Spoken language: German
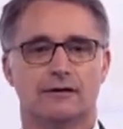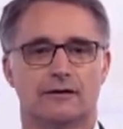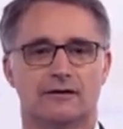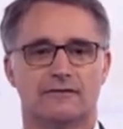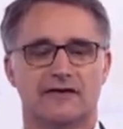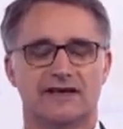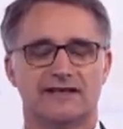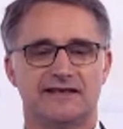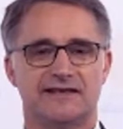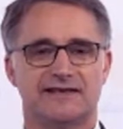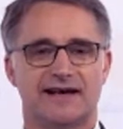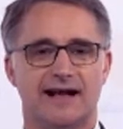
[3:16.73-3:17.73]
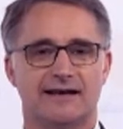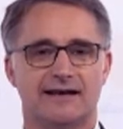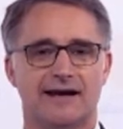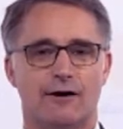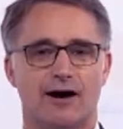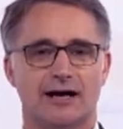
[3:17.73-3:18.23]
Und wer sich die Zahlen
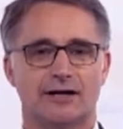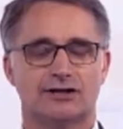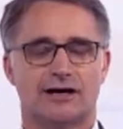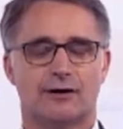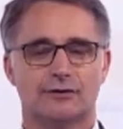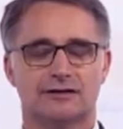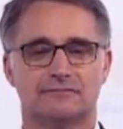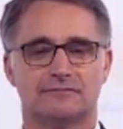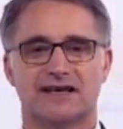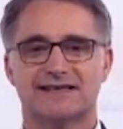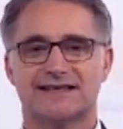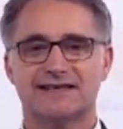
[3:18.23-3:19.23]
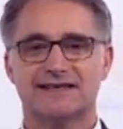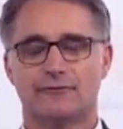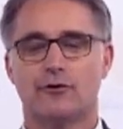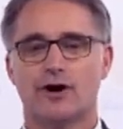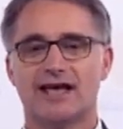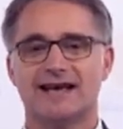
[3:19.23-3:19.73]
genau anschaut, das ist
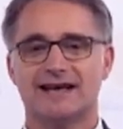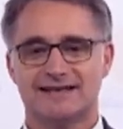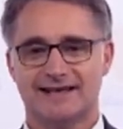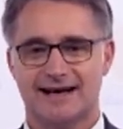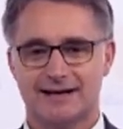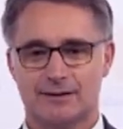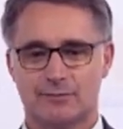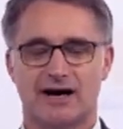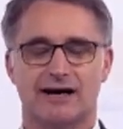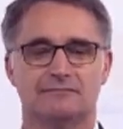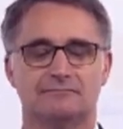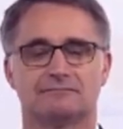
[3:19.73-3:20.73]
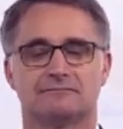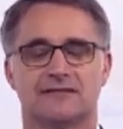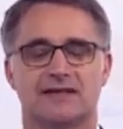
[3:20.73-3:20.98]
vorhersagbar.